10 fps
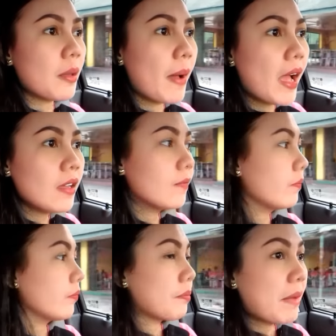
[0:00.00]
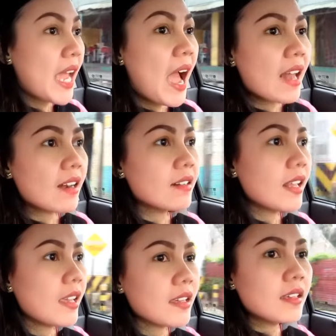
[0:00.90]
ba? Diba? May harang
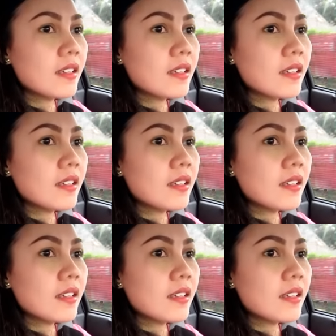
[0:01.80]
ni.